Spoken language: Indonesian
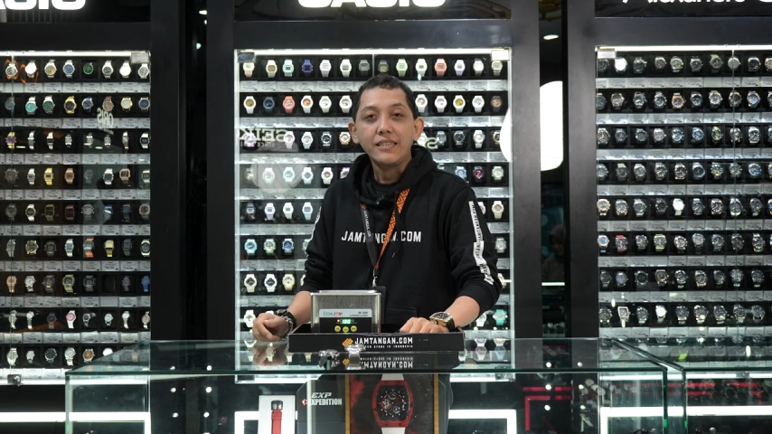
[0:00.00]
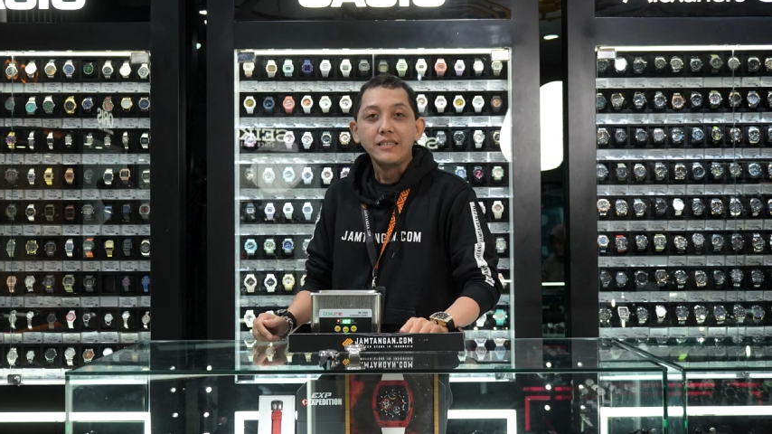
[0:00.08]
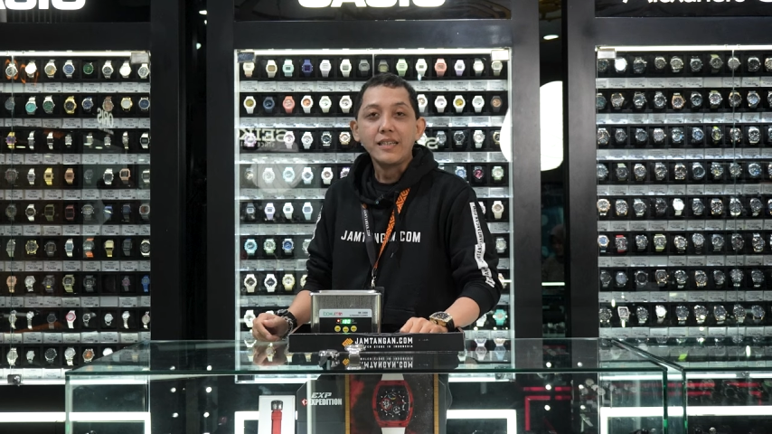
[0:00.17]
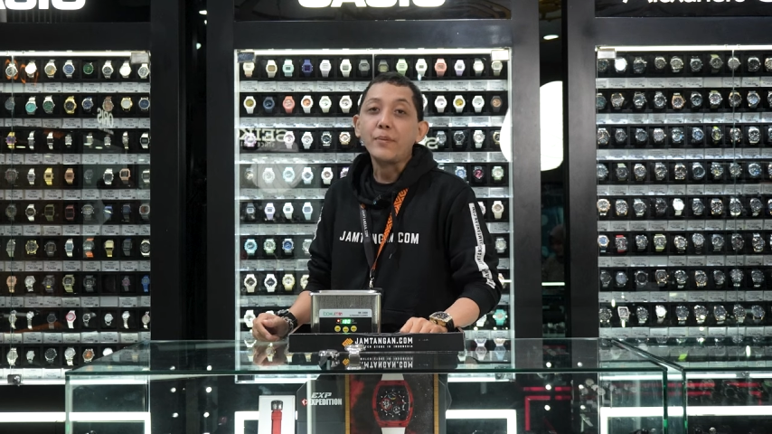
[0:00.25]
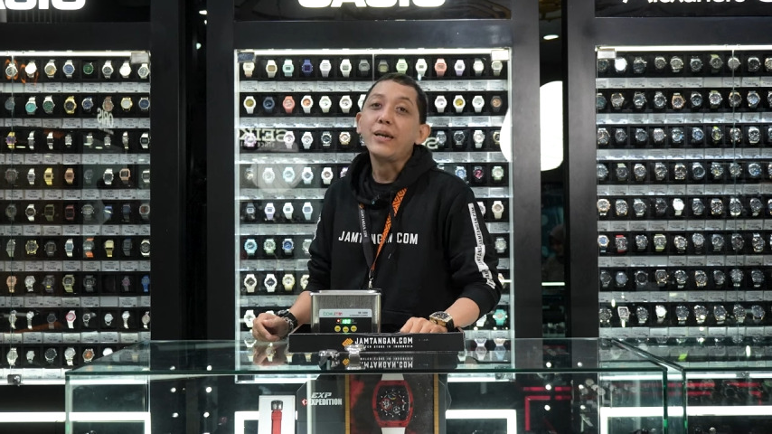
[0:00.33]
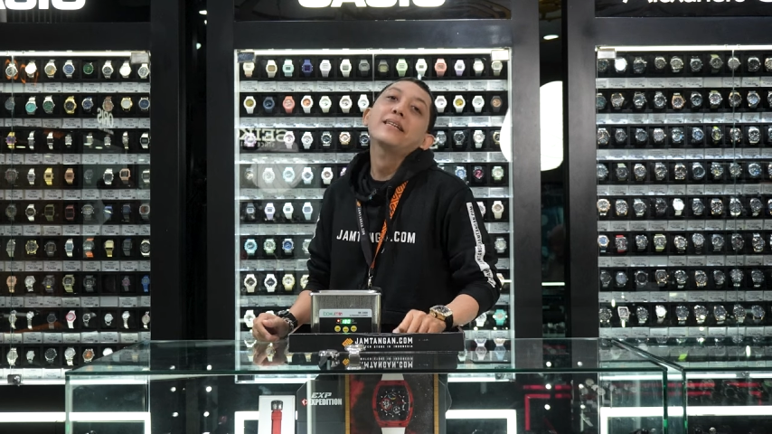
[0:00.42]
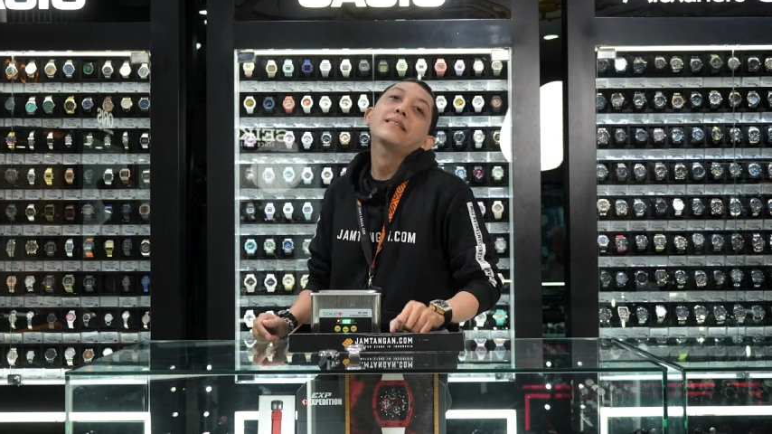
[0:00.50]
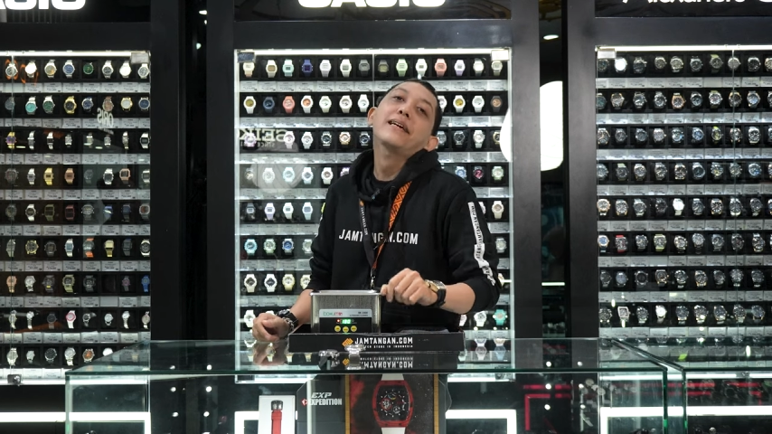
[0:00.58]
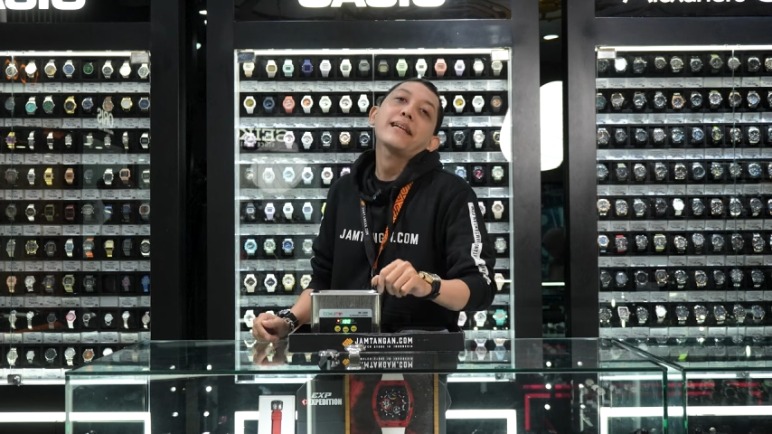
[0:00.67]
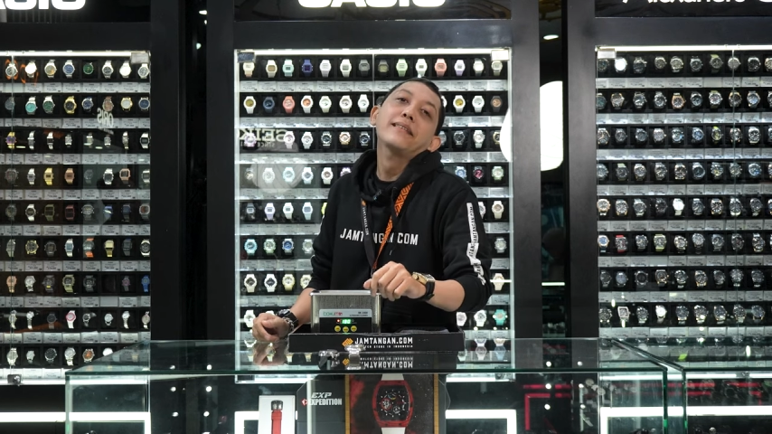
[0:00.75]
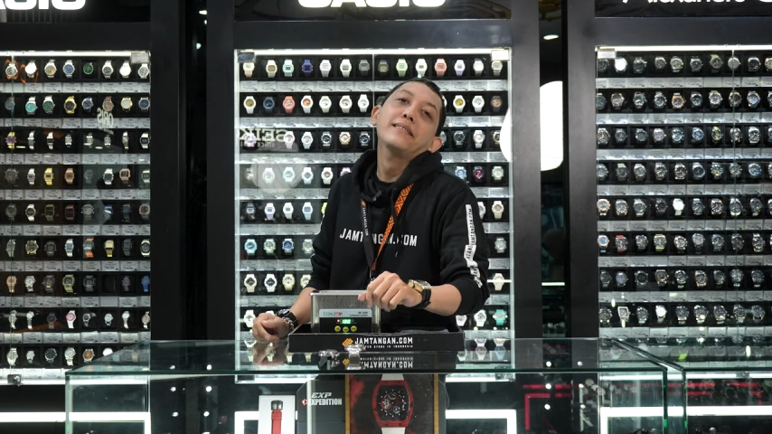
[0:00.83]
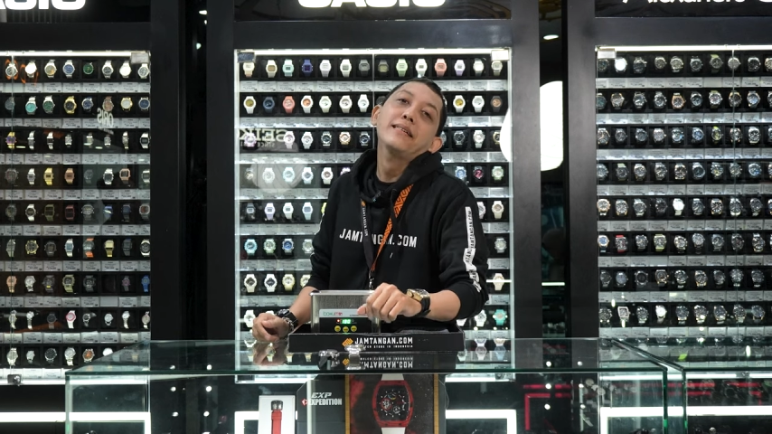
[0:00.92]
Tapi ada
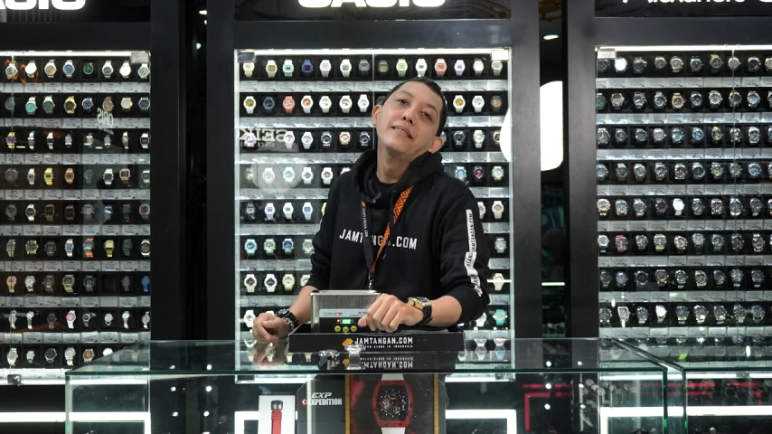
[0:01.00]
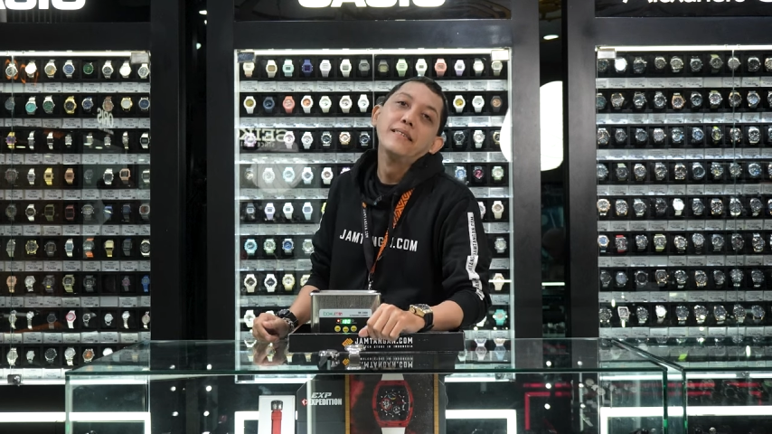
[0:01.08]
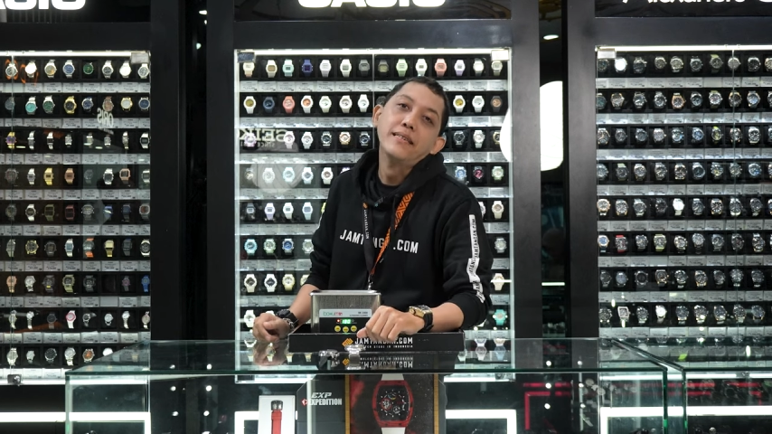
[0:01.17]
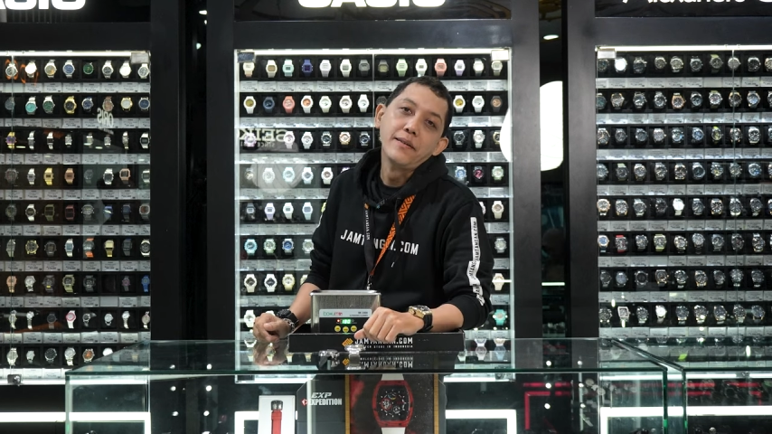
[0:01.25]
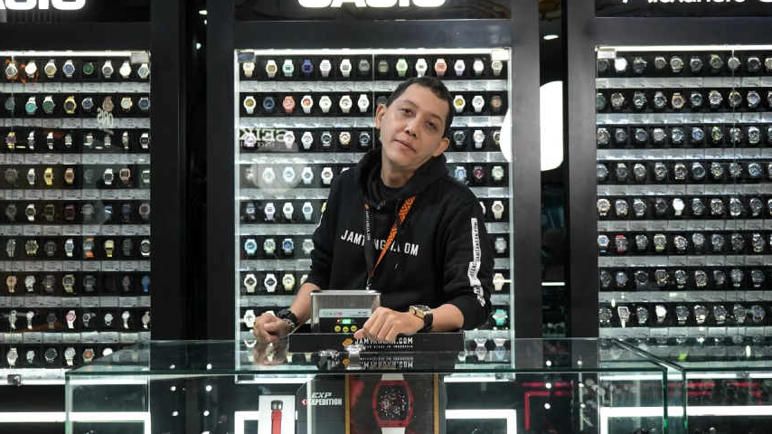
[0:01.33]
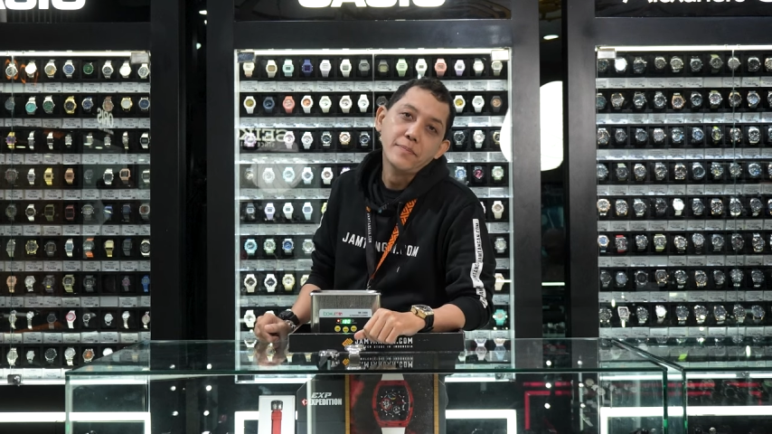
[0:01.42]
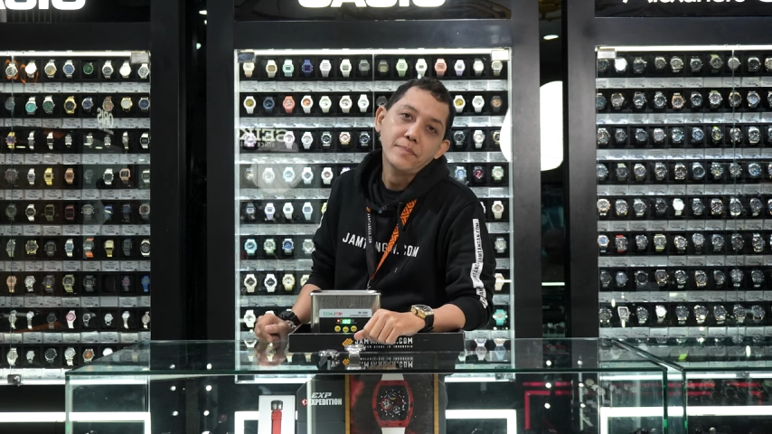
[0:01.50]
syaratnya sih.